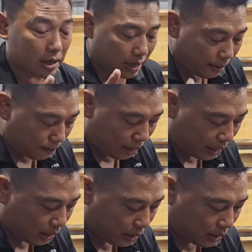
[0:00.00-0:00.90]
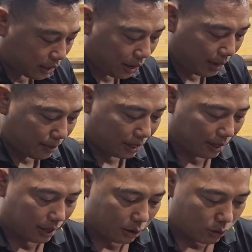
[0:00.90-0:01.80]
15 mét là anh chị đẩy mấy
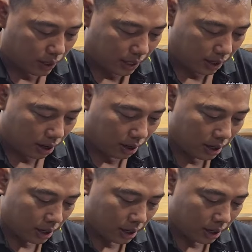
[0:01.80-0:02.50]
này là ok ngon